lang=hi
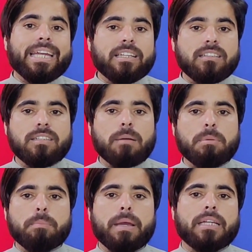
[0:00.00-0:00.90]
एटीस यहाँ
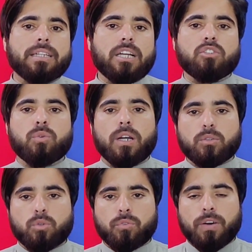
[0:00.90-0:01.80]
पर पैंतालीस
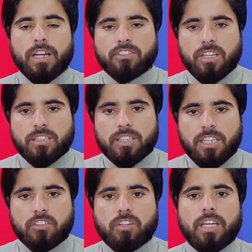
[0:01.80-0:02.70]
वाट को फास्ट चार्जिंग
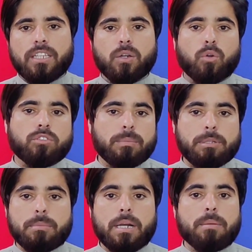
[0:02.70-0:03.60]
देनी चाहिए थी और
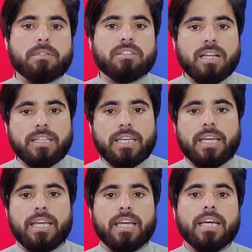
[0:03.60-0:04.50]
सबसे बड़ा मसला
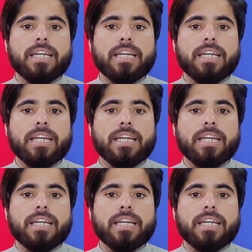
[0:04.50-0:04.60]
ये है